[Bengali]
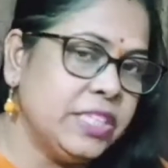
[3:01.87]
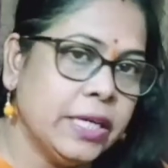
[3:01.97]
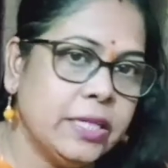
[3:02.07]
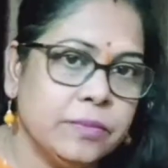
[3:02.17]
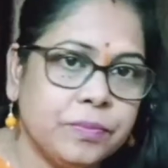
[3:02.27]

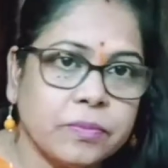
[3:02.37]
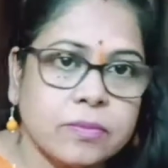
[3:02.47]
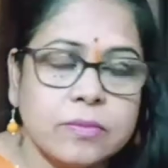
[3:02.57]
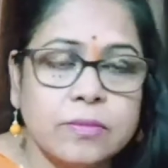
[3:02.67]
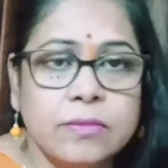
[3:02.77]
সেই
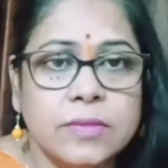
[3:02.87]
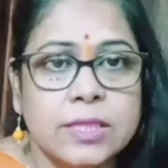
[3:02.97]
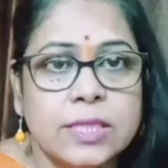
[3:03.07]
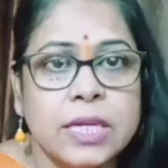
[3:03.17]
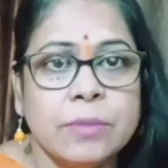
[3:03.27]

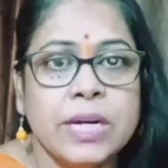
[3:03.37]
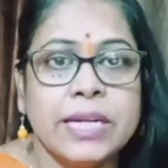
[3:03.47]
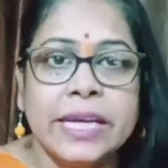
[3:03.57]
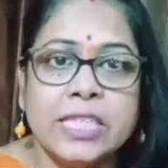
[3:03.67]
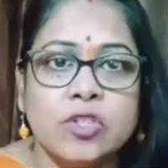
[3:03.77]
যে আমরা
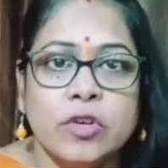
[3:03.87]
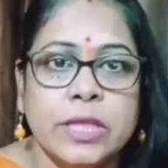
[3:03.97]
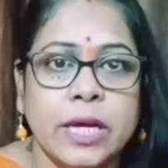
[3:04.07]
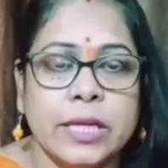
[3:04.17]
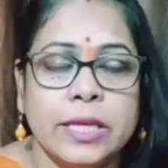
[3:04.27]
টেন্সড
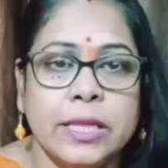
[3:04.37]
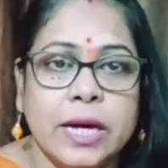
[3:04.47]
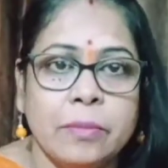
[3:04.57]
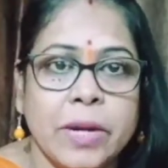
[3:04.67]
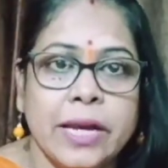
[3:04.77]
হয়ে থাকি
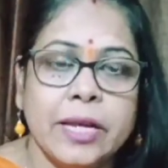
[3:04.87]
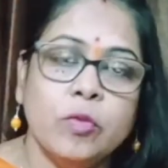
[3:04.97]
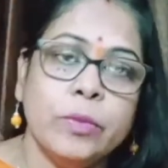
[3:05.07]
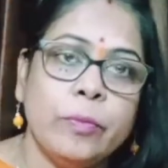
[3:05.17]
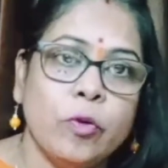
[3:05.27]
তার
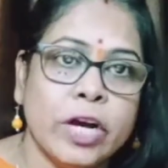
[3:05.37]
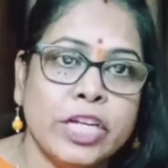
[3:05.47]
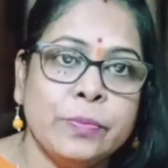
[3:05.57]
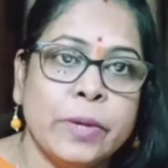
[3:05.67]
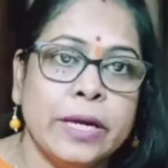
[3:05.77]
বাইরের রূপে
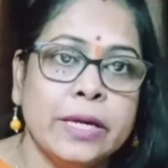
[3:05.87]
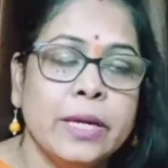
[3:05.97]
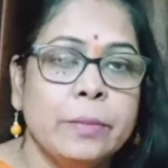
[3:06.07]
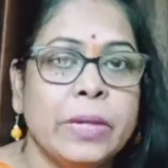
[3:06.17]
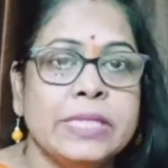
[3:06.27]
প্রকাশ পায়
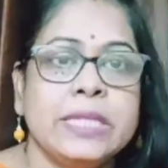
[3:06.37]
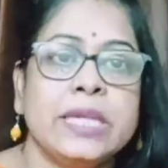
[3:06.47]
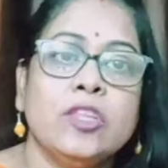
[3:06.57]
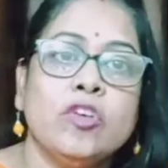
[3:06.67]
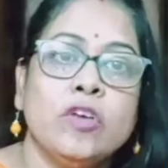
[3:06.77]

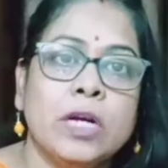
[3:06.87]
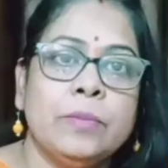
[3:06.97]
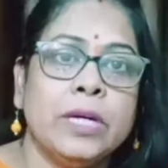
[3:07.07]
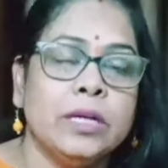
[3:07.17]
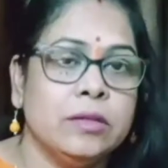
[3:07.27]
বাচ্চাকে তখন
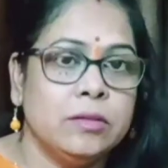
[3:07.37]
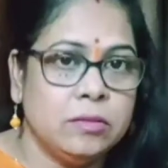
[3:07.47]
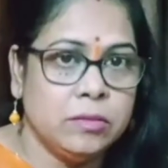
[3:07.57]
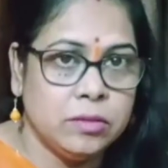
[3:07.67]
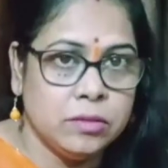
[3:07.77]
আমরা
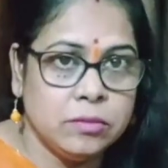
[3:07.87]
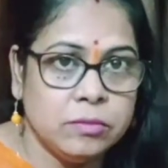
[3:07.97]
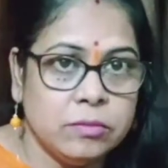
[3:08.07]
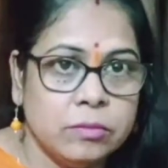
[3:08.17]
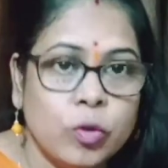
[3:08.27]

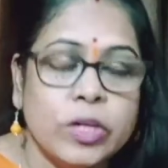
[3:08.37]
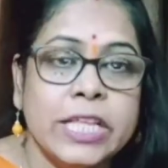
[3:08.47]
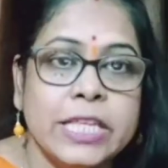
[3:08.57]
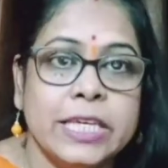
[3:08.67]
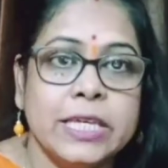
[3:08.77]

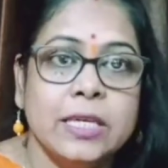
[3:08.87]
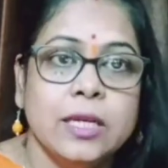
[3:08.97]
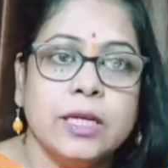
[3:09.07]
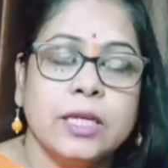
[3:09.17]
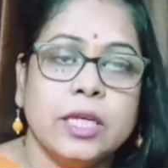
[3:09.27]
বকে দিই
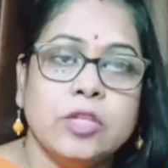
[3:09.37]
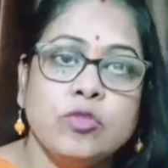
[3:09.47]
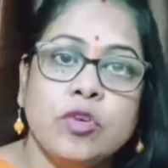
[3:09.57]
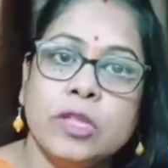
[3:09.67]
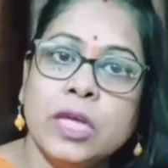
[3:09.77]

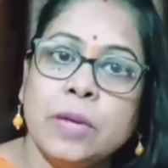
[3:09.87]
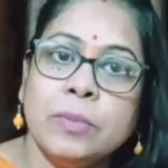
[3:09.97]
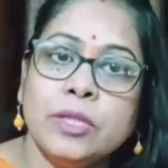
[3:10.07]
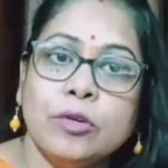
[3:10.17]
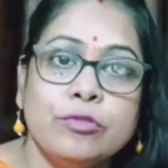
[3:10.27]
কিছু কথা
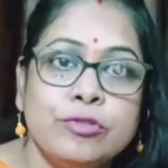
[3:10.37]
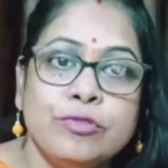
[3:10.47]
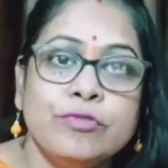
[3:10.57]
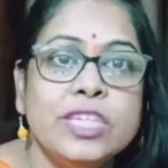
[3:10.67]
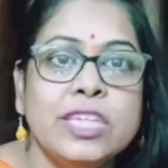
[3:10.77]
আমরা তখন
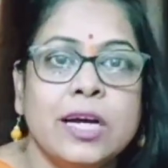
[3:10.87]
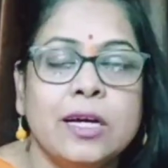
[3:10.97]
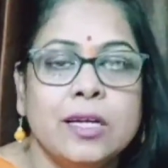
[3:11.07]
শুনি না